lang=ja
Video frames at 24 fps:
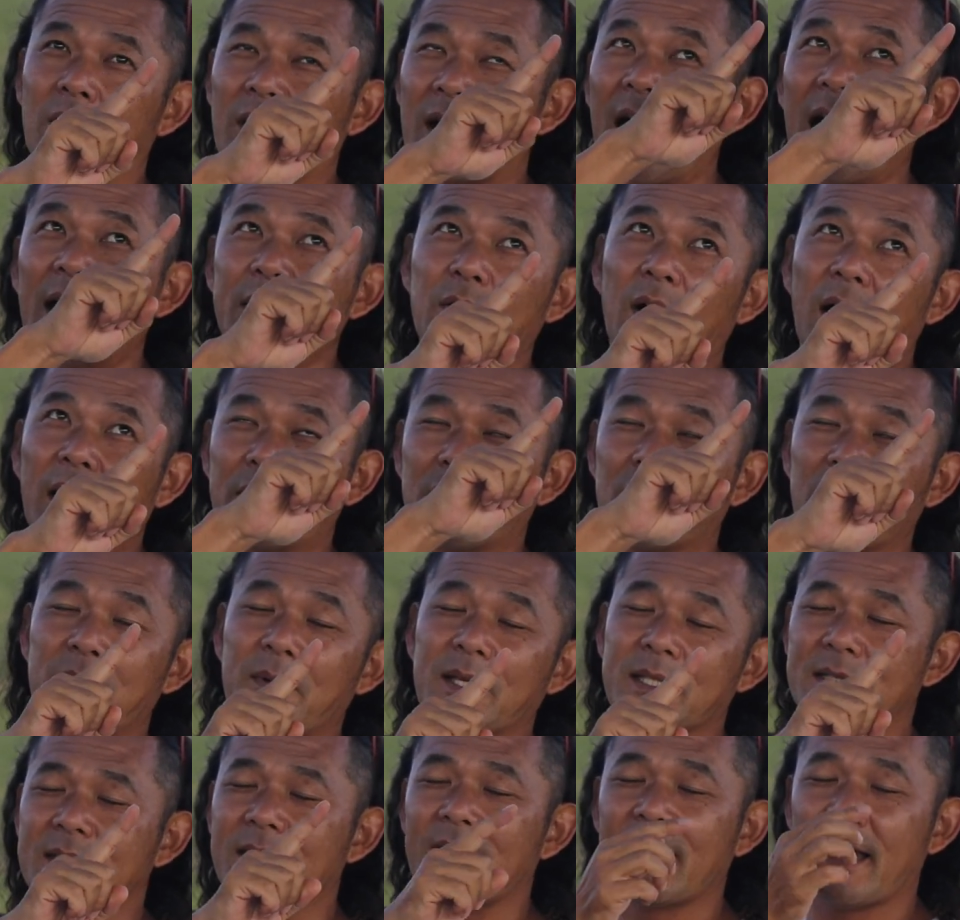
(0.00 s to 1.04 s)
カード貼っとき
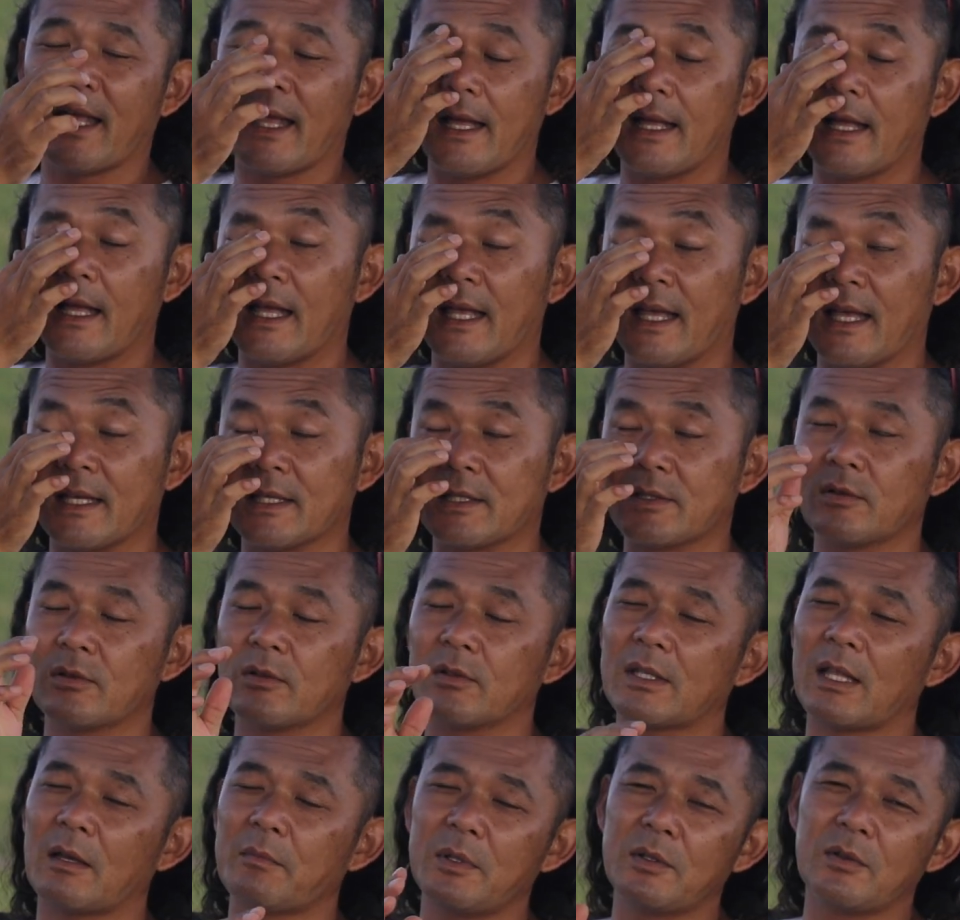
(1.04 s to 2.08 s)
ますんでね、そ
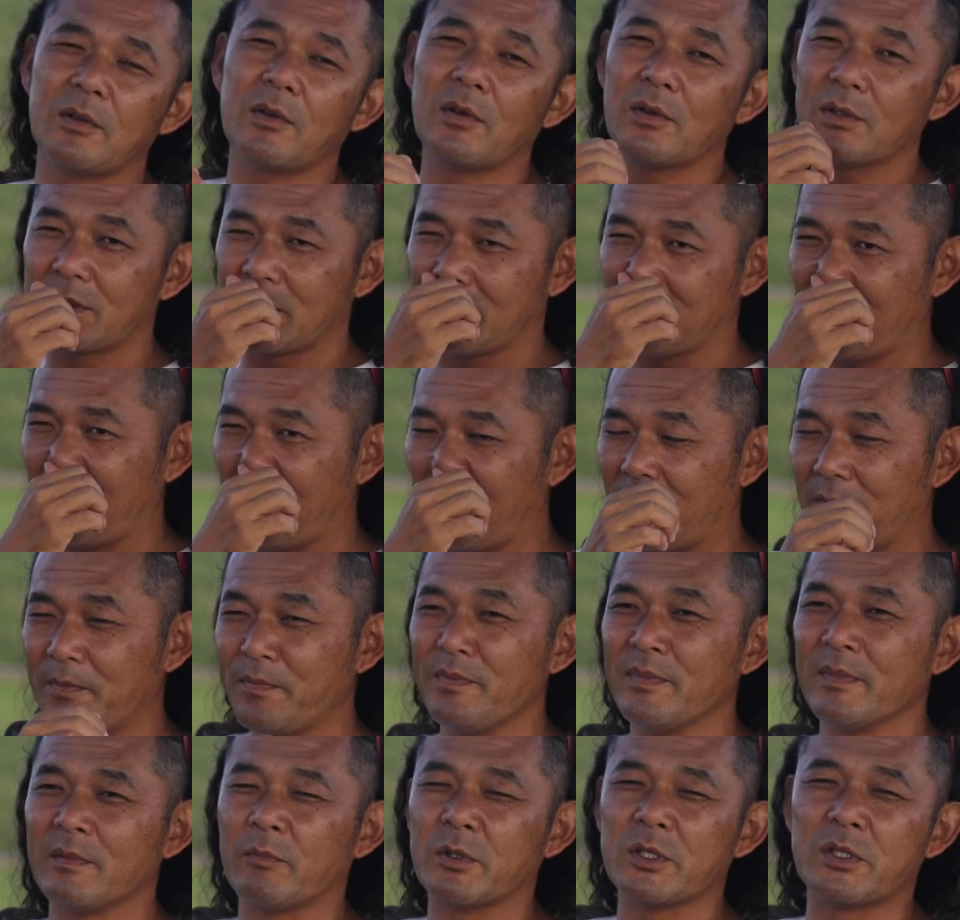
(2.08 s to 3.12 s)
の旅の様子も
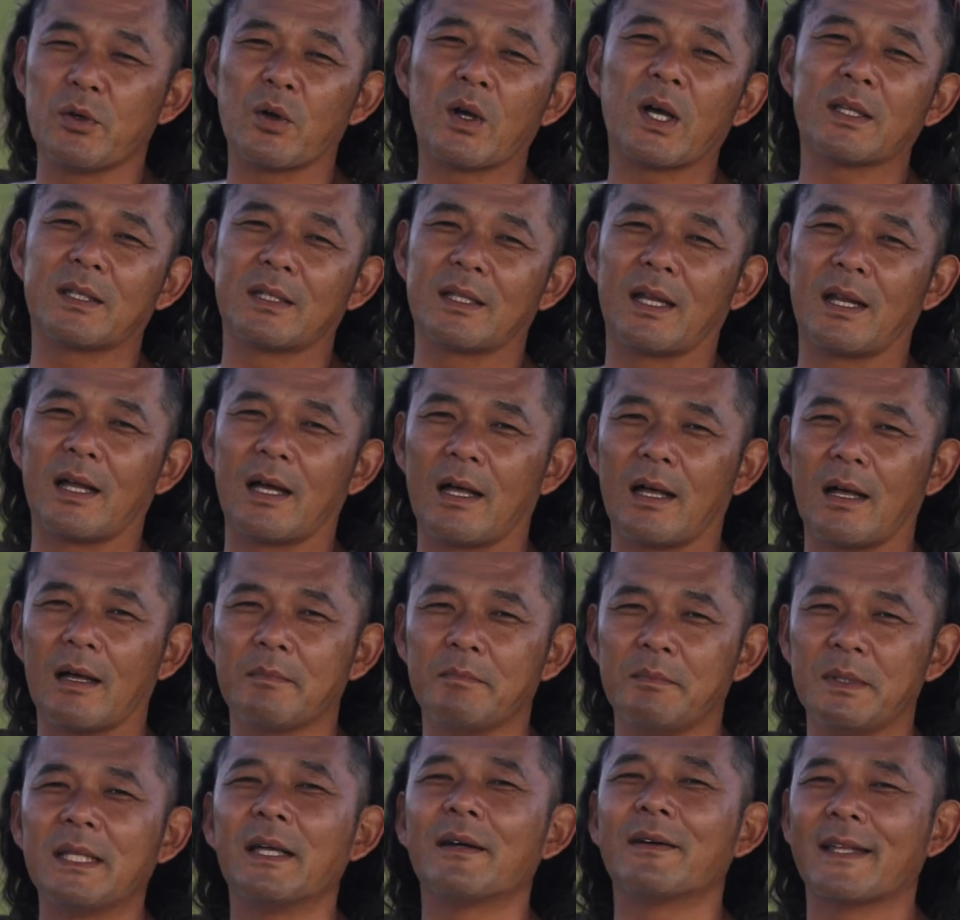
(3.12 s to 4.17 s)
もしよかったら
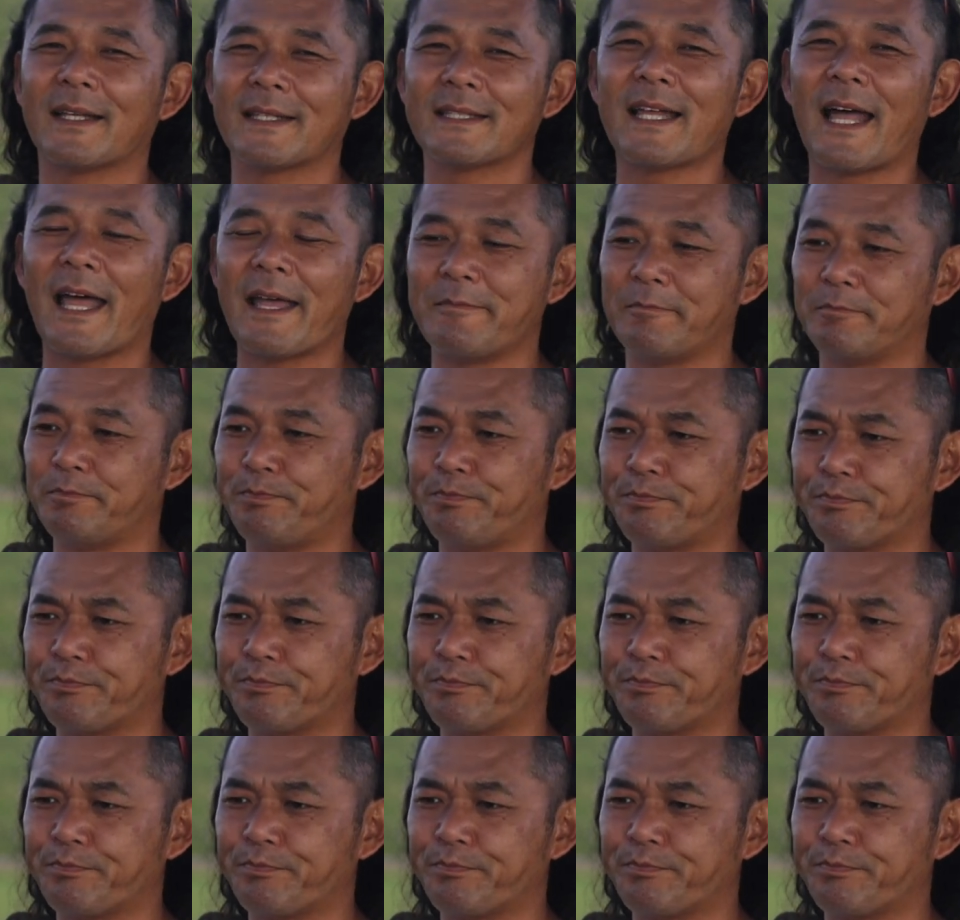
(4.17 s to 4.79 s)
見てください。